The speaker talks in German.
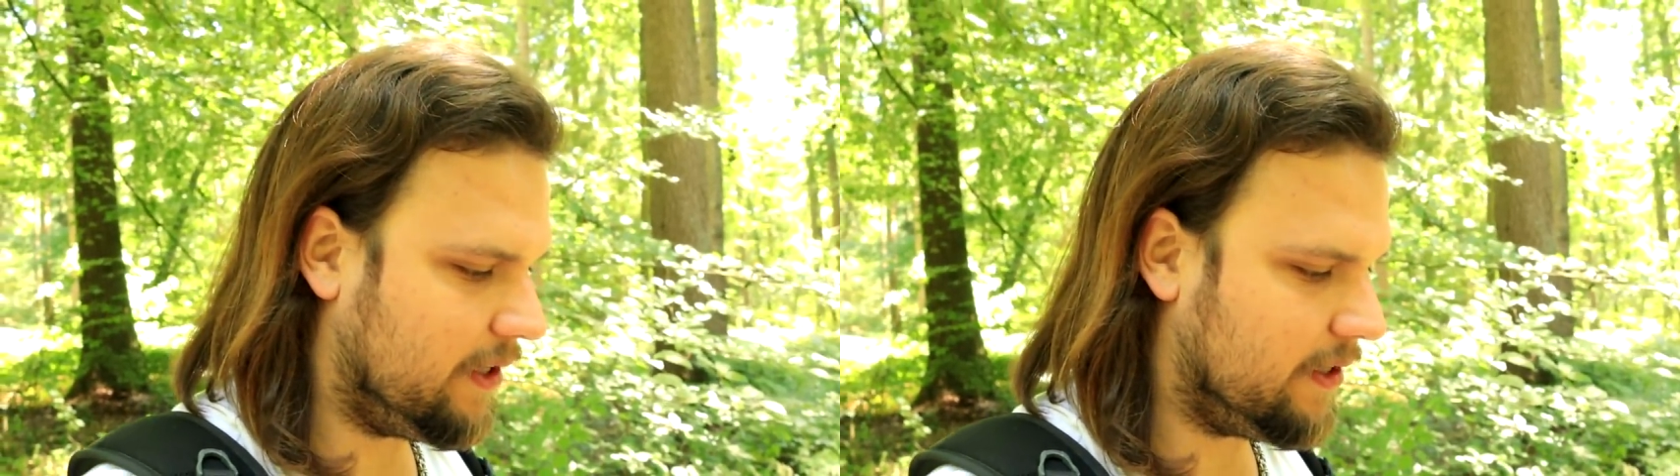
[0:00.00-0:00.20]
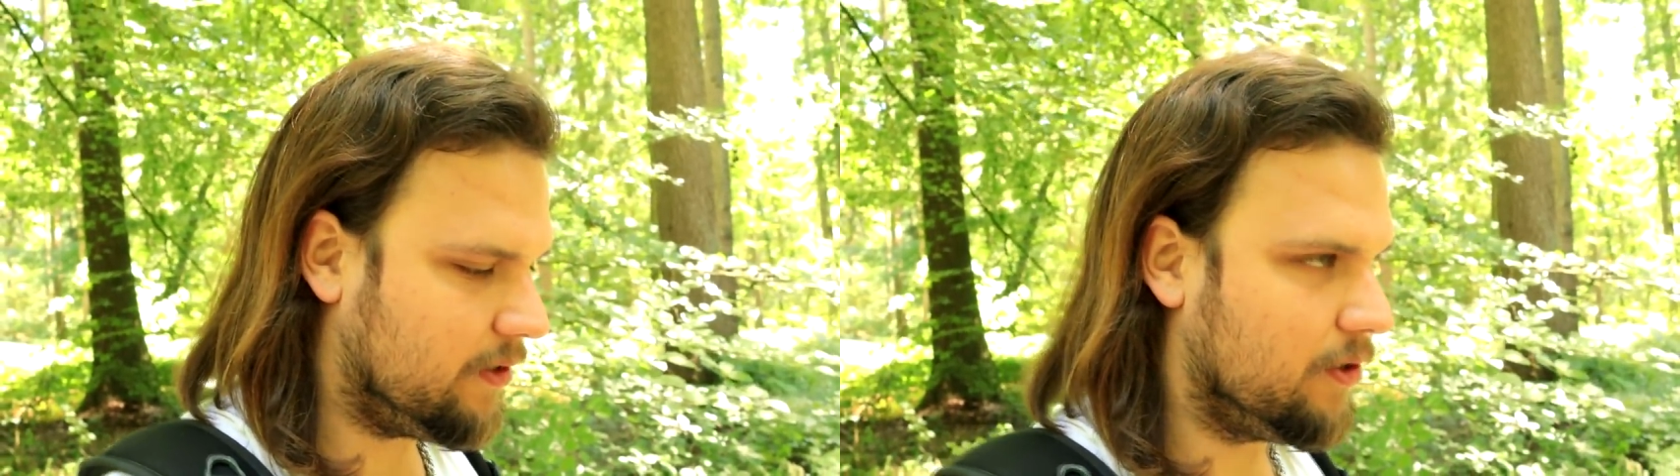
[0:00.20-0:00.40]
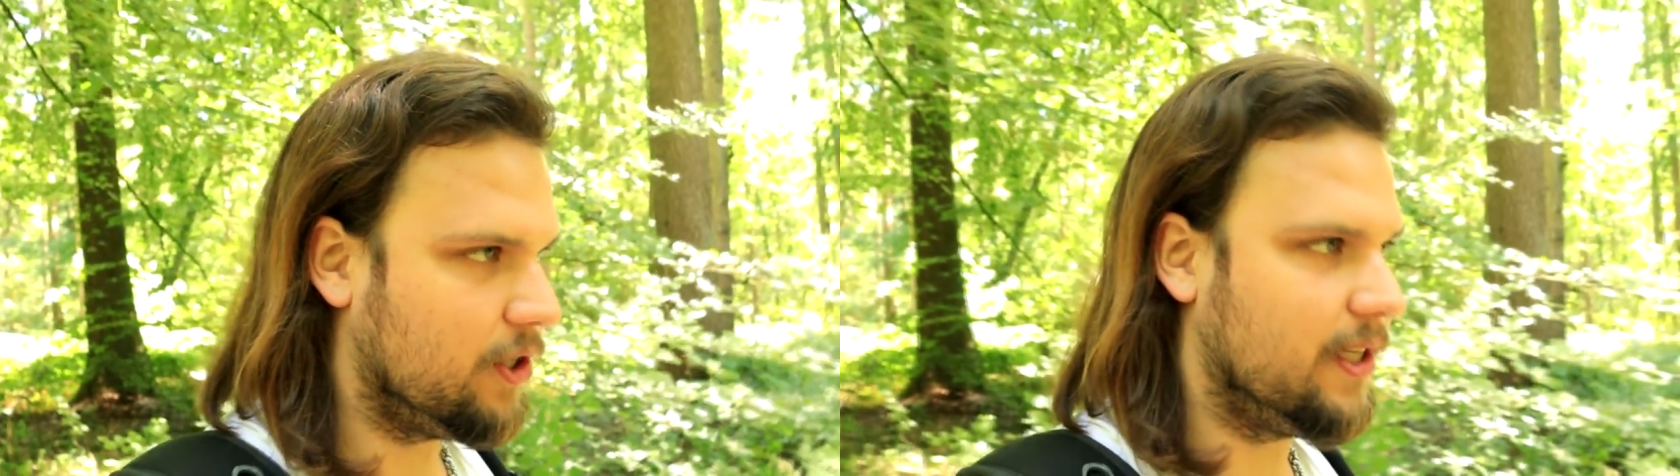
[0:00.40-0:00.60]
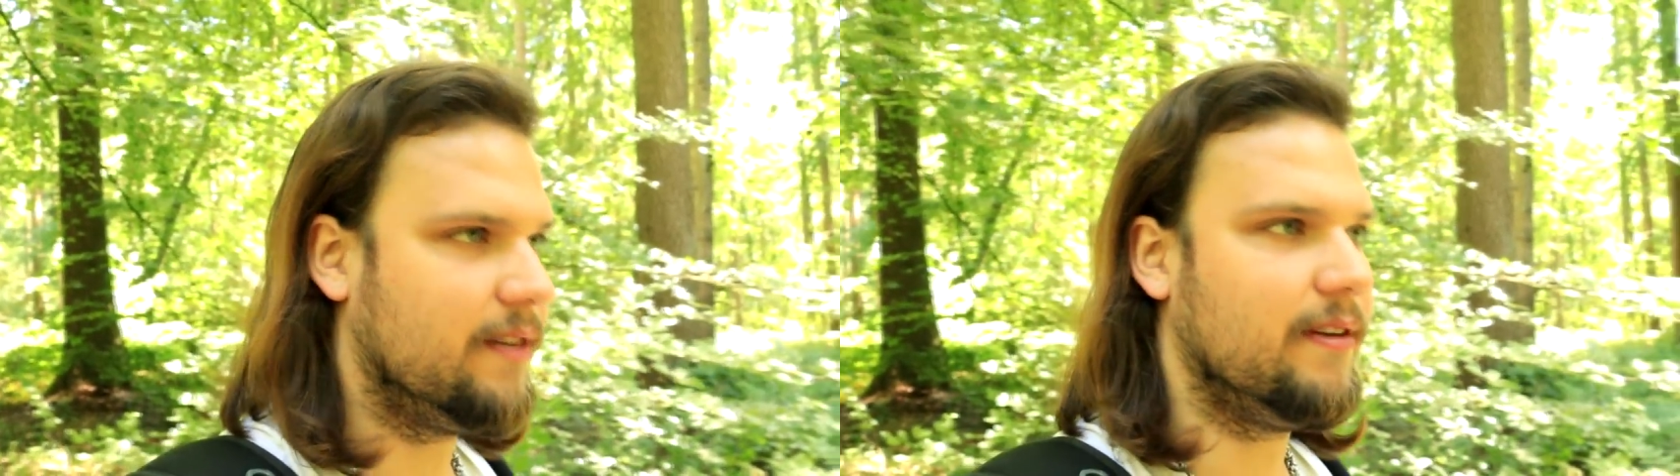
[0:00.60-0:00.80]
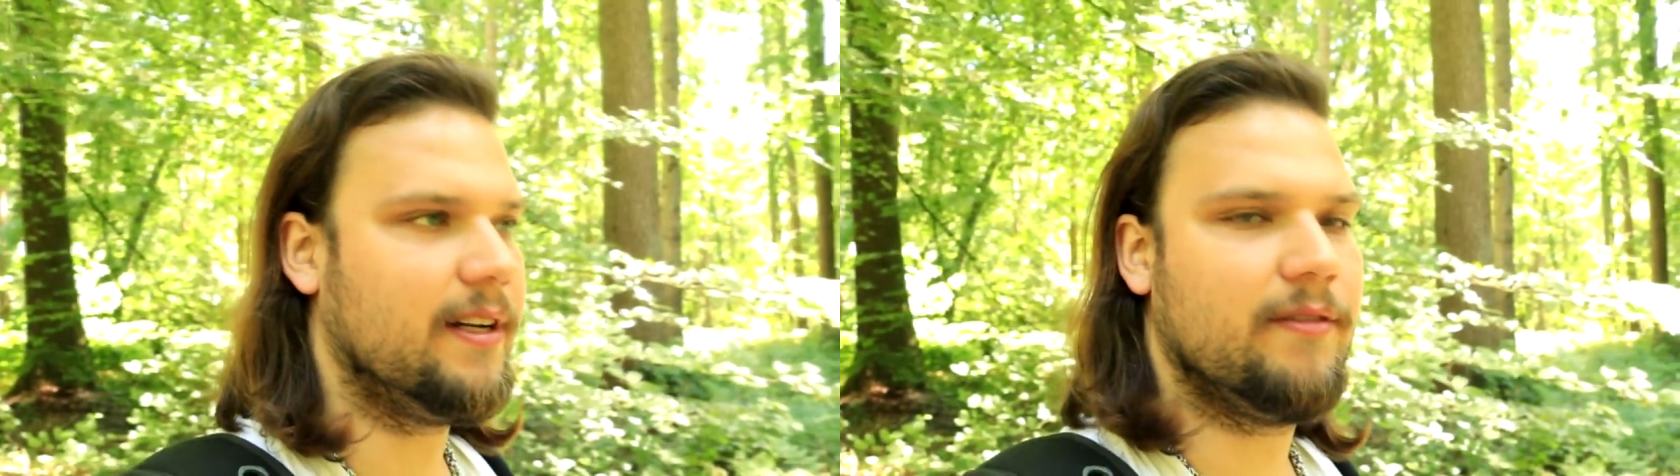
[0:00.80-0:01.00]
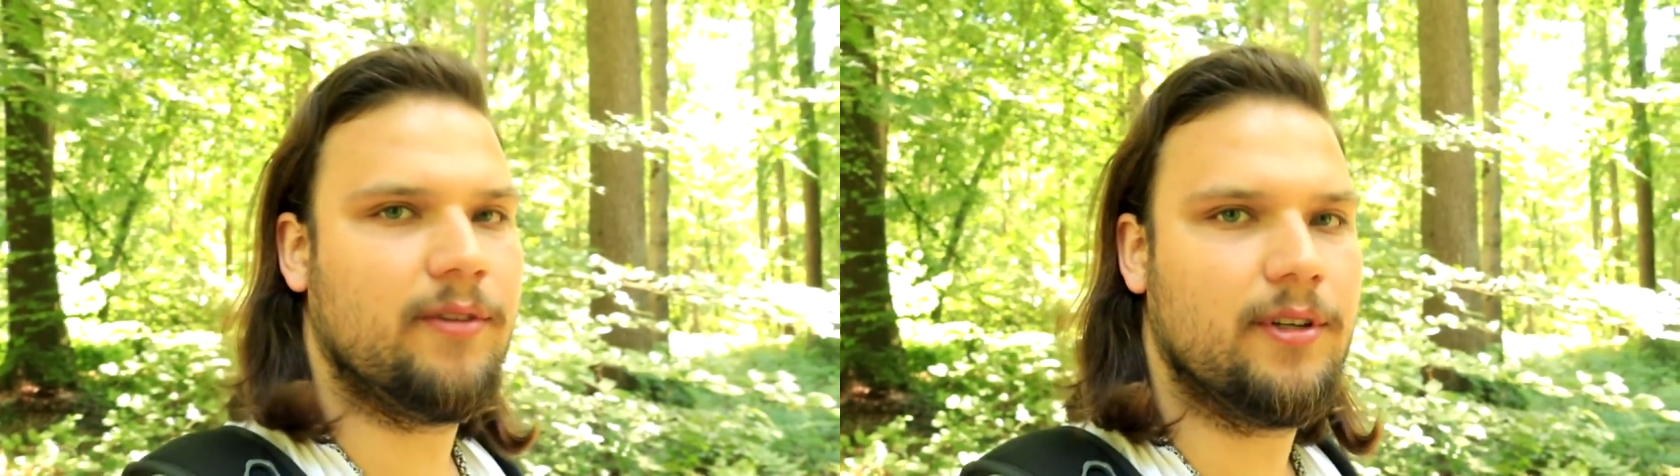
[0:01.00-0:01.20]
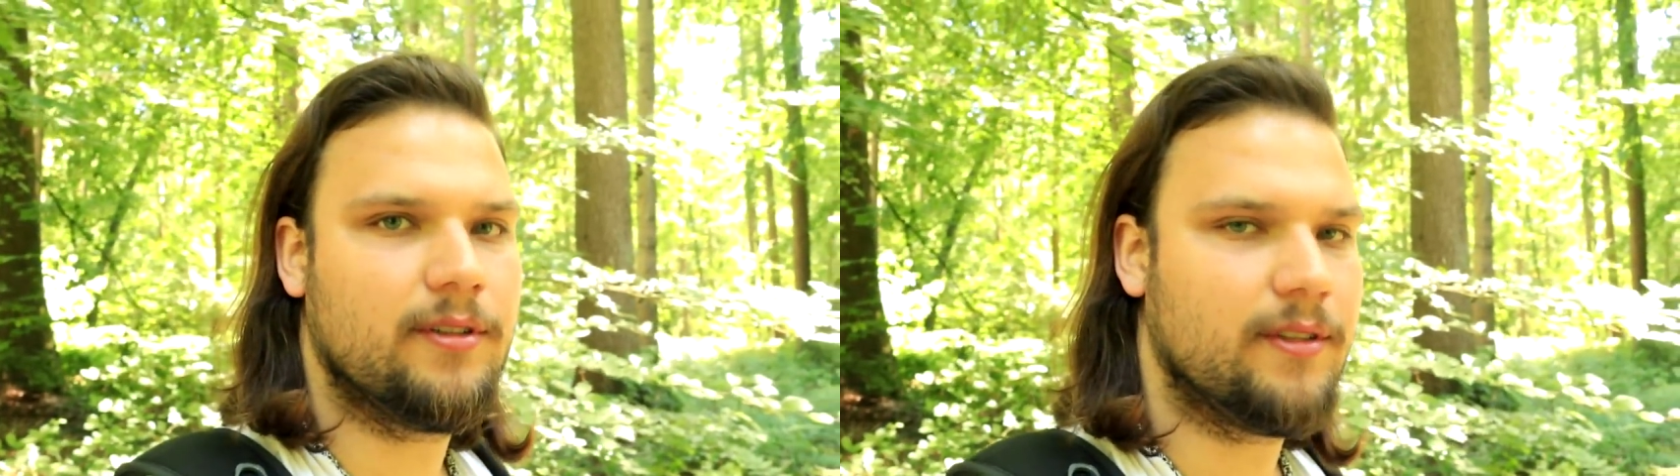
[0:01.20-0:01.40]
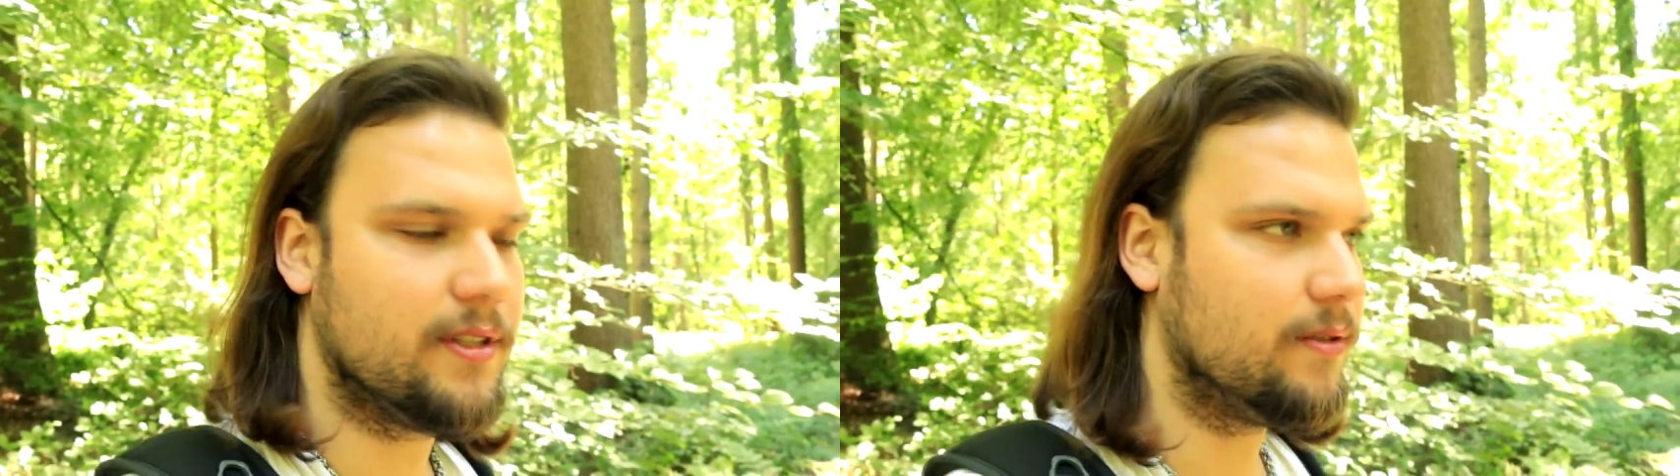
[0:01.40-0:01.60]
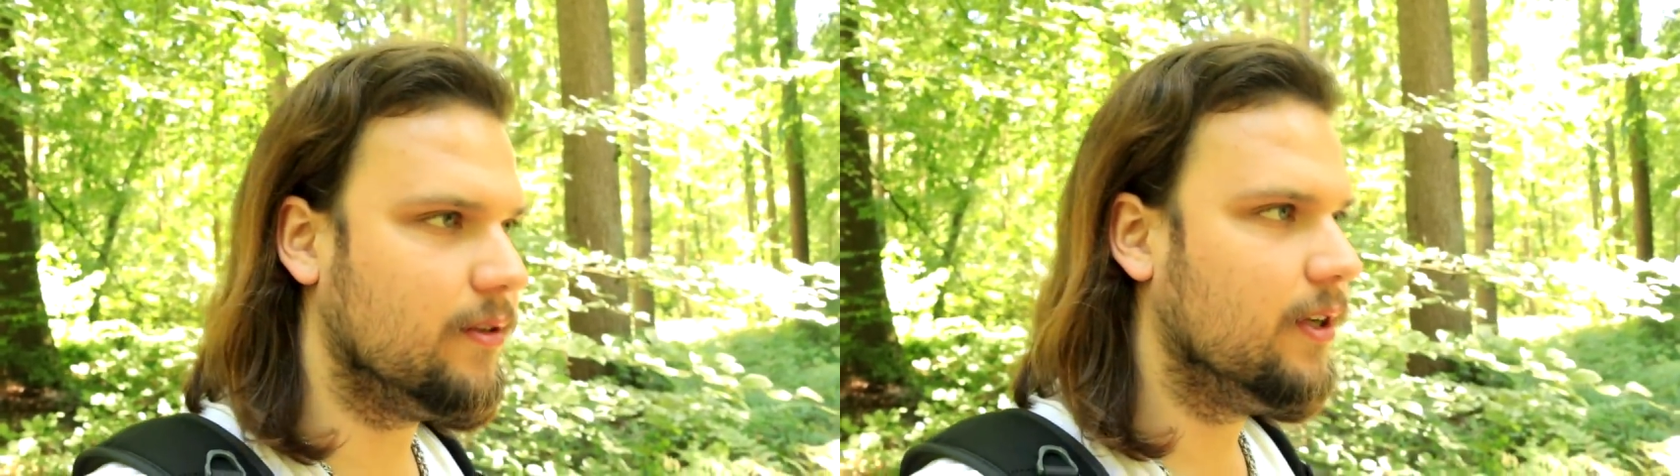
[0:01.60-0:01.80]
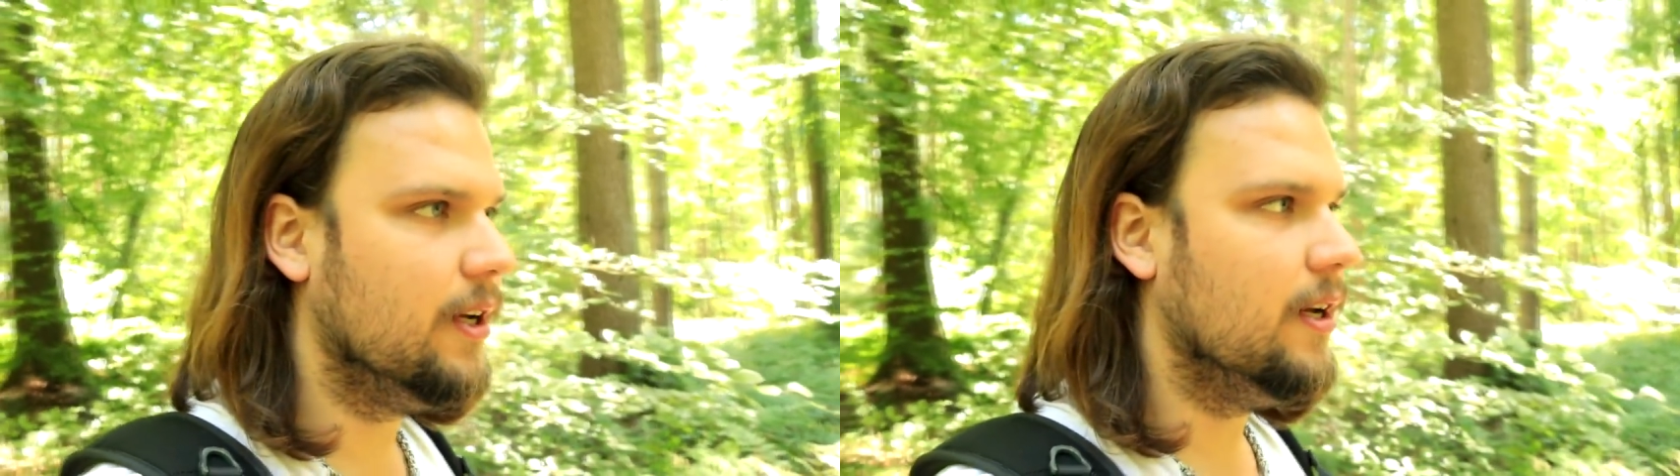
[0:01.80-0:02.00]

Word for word: wenn ihr nicht durch die Stadt wandern wollt oder so.